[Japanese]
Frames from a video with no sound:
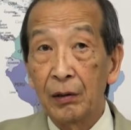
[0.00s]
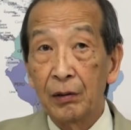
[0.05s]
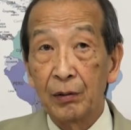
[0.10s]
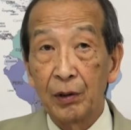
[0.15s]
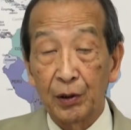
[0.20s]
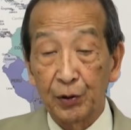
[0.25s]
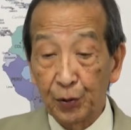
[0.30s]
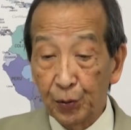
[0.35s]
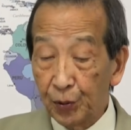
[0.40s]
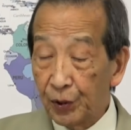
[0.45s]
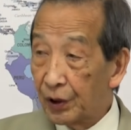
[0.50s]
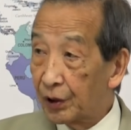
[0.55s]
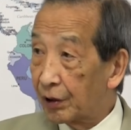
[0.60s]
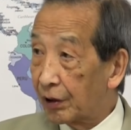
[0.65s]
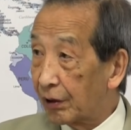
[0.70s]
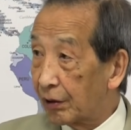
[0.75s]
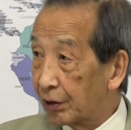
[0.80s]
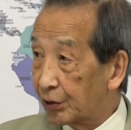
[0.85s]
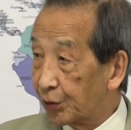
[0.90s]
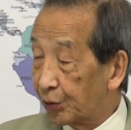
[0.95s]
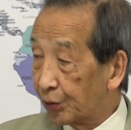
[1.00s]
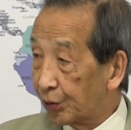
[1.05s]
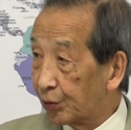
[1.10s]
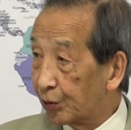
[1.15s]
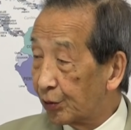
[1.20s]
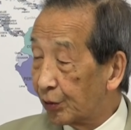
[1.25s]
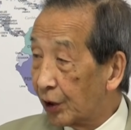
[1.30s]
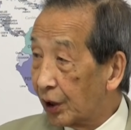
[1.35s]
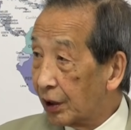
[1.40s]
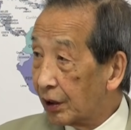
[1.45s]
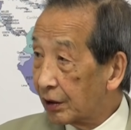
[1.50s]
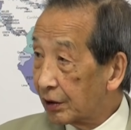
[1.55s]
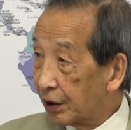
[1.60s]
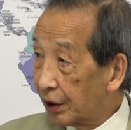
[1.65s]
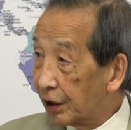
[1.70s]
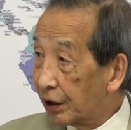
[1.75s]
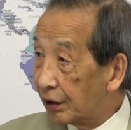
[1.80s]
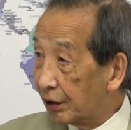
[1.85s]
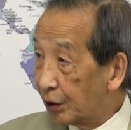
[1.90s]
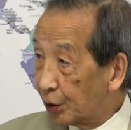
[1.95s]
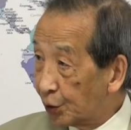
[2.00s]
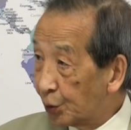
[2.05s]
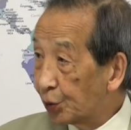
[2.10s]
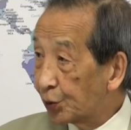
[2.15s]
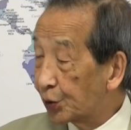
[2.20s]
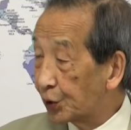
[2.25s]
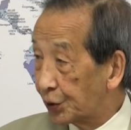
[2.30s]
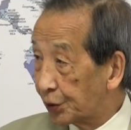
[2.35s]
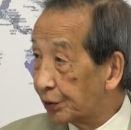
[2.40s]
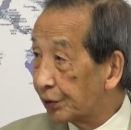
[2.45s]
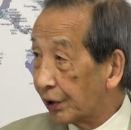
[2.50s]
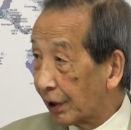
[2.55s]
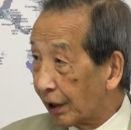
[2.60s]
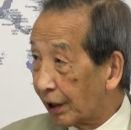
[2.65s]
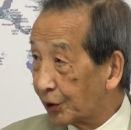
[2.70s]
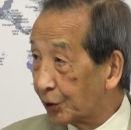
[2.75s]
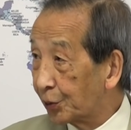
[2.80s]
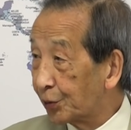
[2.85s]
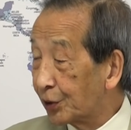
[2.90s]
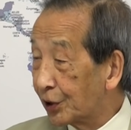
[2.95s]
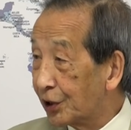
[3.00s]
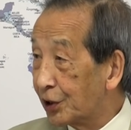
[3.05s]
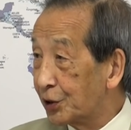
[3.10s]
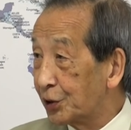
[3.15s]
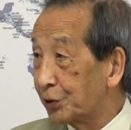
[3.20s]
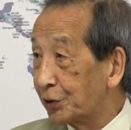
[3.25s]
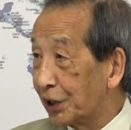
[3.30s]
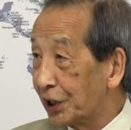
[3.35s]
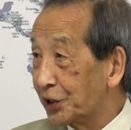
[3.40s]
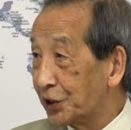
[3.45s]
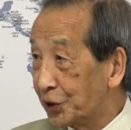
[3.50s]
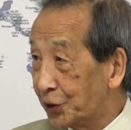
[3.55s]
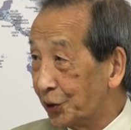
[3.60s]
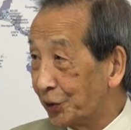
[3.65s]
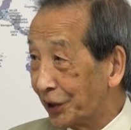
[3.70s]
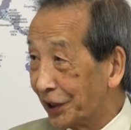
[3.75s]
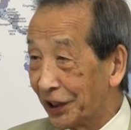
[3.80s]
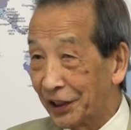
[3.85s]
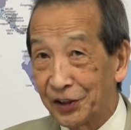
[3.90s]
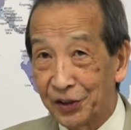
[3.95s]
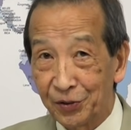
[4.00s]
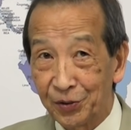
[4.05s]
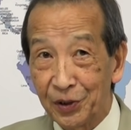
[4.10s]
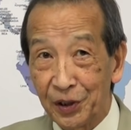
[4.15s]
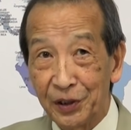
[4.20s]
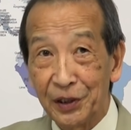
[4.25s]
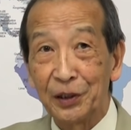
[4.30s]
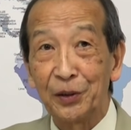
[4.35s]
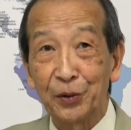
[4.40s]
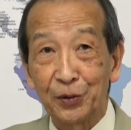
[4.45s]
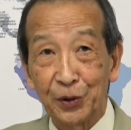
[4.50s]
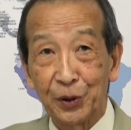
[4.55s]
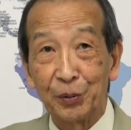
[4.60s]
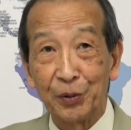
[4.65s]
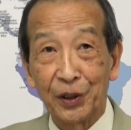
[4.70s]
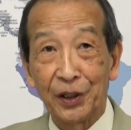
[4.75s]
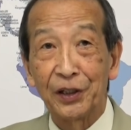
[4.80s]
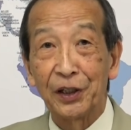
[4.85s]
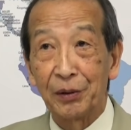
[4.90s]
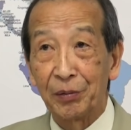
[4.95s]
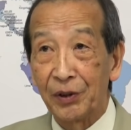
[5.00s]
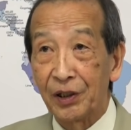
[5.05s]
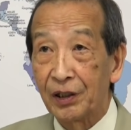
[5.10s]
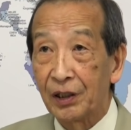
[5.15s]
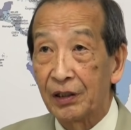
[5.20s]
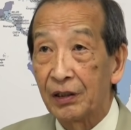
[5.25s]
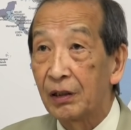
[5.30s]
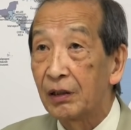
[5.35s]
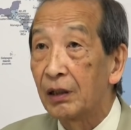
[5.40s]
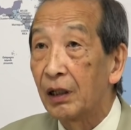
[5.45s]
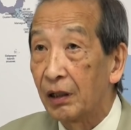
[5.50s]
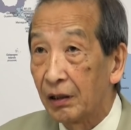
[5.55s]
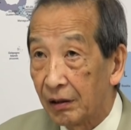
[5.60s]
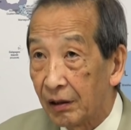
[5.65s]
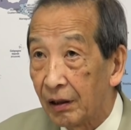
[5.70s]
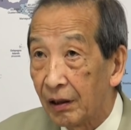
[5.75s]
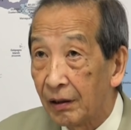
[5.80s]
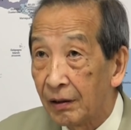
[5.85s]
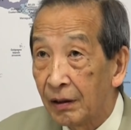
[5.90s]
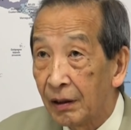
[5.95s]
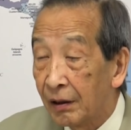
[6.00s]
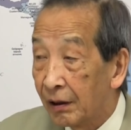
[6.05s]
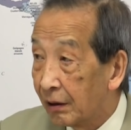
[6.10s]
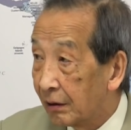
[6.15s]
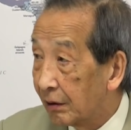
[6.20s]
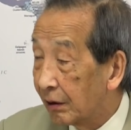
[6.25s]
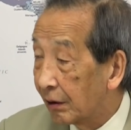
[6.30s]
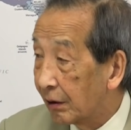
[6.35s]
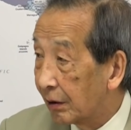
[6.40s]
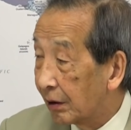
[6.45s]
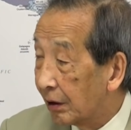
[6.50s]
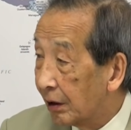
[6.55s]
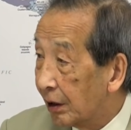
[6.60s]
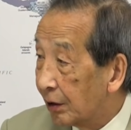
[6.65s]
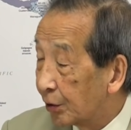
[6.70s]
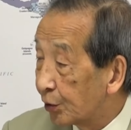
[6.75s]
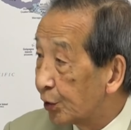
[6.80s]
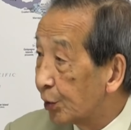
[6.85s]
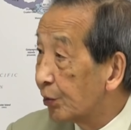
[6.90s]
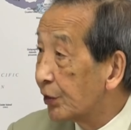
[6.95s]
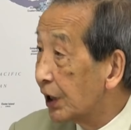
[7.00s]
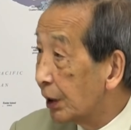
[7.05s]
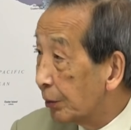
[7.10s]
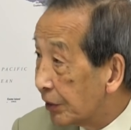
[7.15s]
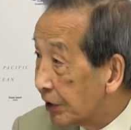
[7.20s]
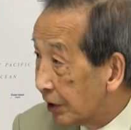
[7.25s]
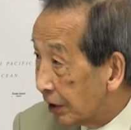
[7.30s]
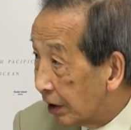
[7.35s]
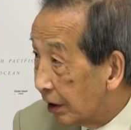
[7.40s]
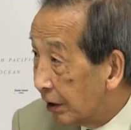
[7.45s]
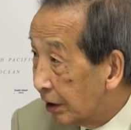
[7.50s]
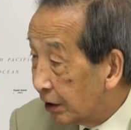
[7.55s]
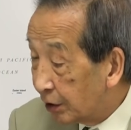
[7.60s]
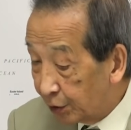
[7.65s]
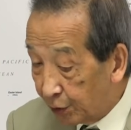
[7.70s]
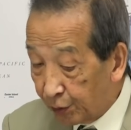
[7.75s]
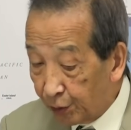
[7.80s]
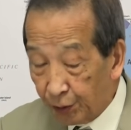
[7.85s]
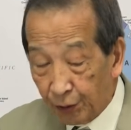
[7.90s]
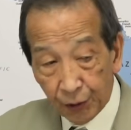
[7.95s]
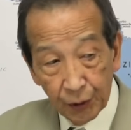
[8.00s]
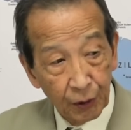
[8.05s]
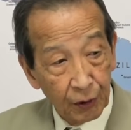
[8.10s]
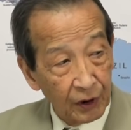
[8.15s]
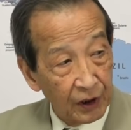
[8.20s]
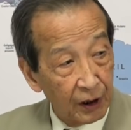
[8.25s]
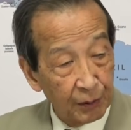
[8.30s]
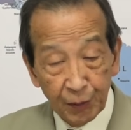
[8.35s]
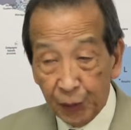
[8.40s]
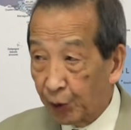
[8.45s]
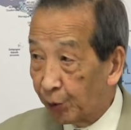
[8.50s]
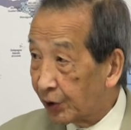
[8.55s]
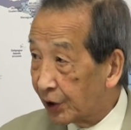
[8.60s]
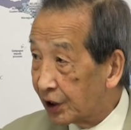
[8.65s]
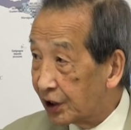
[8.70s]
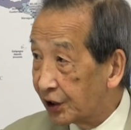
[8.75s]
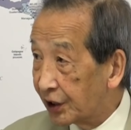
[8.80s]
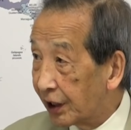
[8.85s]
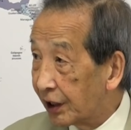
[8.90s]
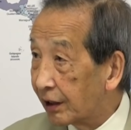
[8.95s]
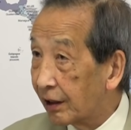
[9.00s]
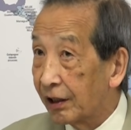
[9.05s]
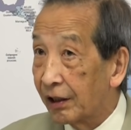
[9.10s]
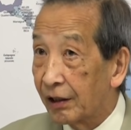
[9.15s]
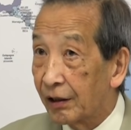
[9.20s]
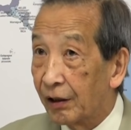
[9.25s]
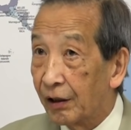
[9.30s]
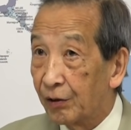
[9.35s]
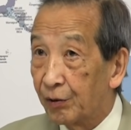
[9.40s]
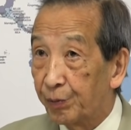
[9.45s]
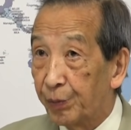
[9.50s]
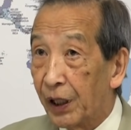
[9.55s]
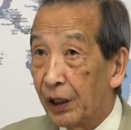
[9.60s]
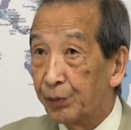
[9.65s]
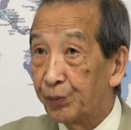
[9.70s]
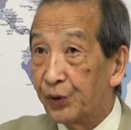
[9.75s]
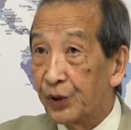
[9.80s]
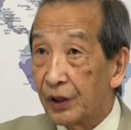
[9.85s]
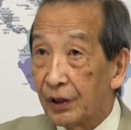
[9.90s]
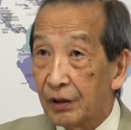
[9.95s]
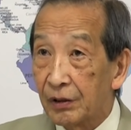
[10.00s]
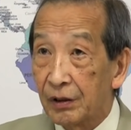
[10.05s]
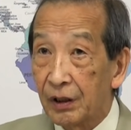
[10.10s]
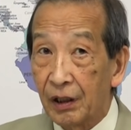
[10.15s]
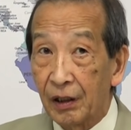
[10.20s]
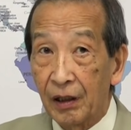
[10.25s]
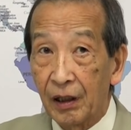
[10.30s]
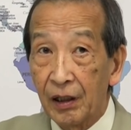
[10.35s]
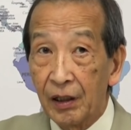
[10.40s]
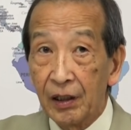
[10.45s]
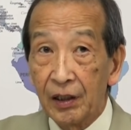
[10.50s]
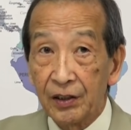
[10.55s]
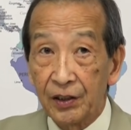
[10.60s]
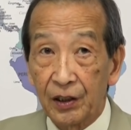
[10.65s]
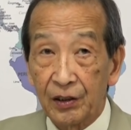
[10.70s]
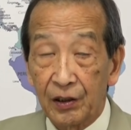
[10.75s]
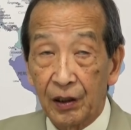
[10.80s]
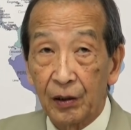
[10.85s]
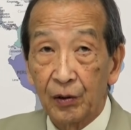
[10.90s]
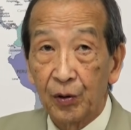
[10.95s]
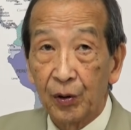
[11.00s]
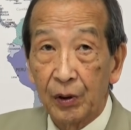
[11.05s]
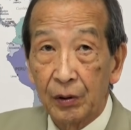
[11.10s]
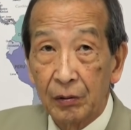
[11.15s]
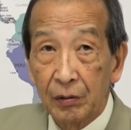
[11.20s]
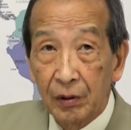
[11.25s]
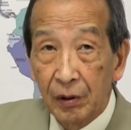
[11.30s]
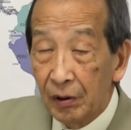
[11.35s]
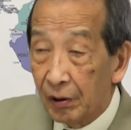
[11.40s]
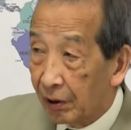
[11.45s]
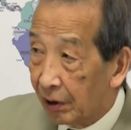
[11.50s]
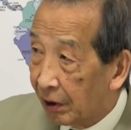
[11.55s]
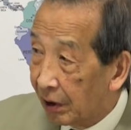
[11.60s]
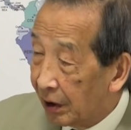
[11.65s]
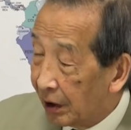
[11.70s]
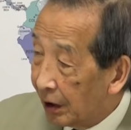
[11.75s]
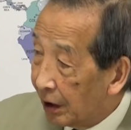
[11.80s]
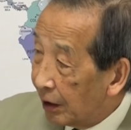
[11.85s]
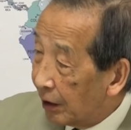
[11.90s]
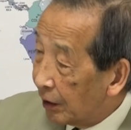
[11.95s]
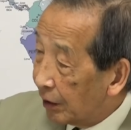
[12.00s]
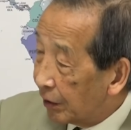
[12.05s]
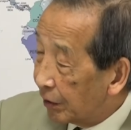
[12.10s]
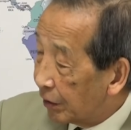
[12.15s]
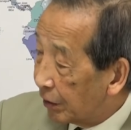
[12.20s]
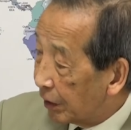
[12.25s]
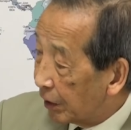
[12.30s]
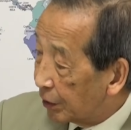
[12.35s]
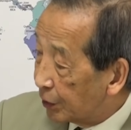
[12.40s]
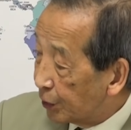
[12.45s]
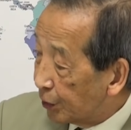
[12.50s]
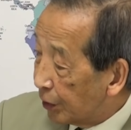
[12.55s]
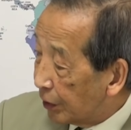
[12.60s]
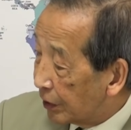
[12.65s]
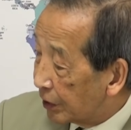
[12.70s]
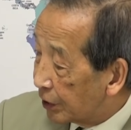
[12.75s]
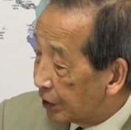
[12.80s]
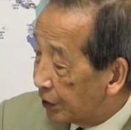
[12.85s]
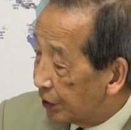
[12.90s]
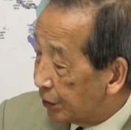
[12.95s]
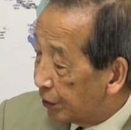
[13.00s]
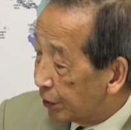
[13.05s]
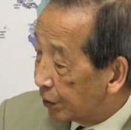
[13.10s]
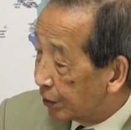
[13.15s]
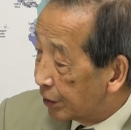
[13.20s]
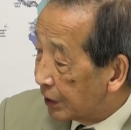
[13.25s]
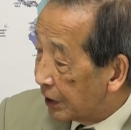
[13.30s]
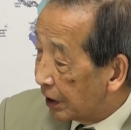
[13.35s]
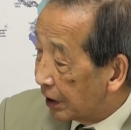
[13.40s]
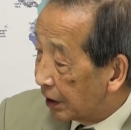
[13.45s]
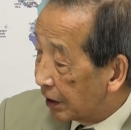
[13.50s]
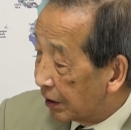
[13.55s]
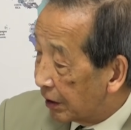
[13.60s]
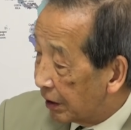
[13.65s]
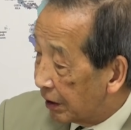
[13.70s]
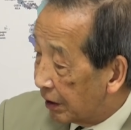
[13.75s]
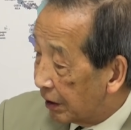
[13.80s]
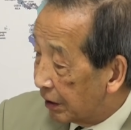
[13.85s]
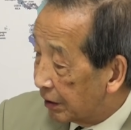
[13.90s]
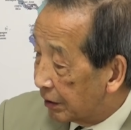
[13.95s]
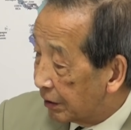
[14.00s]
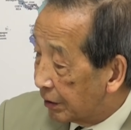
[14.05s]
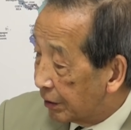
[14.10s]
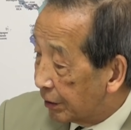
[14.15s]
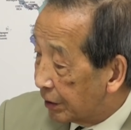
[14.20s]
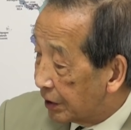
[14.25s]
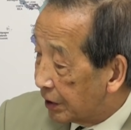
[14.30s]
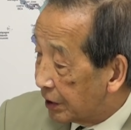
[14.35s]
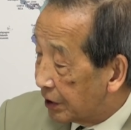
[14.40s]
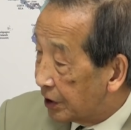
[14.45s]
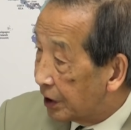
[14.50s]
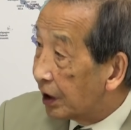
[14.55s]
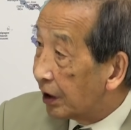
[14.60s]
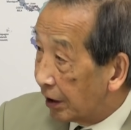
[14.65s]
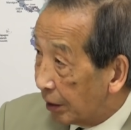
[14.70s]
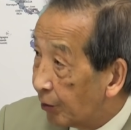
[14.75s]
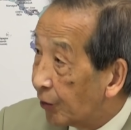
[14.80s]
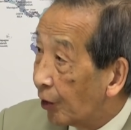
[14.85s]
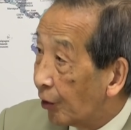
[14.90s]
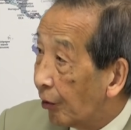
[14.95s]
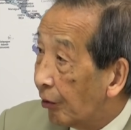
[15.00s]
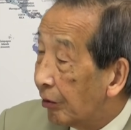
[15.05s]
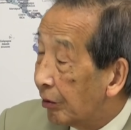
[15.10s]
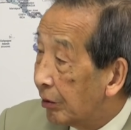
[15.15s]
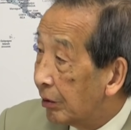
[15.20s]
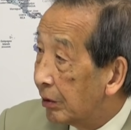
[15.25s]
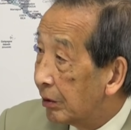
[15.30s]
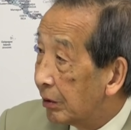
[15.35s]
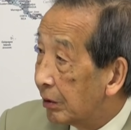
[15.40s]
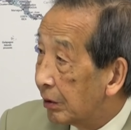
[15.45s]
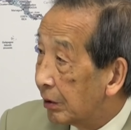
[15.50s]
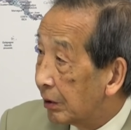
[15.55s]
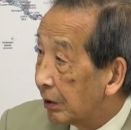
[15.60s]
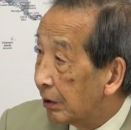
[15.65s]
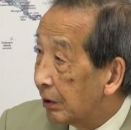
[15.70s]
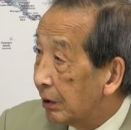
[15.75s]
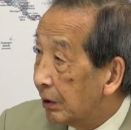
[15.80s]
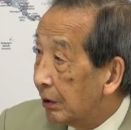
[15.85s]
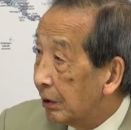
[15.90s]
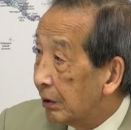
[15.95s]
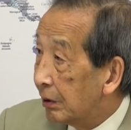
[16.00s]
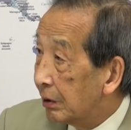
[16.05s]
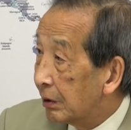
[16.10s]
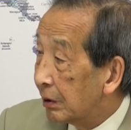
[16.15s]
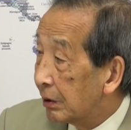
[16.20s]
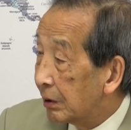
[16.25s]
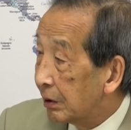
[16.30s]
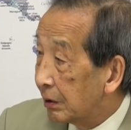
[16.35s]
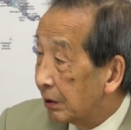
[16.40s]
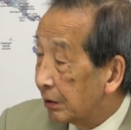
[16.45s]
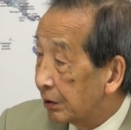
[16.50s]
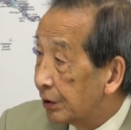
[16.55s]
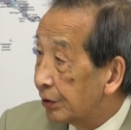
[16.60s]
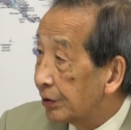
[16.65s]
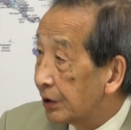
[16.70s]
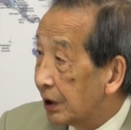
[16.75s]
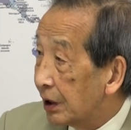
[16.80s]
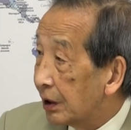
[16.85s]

であそこでだからその今度じゃあ1回しようとするならあそこに原子力発電所なんか作って電力でもなければ1回できないんで、だからとてもダメで中国の方は日本まで近いからあのパイプで行けるから採算が取れるんでだからあそこはね中国にややるようにしてねもう。やる可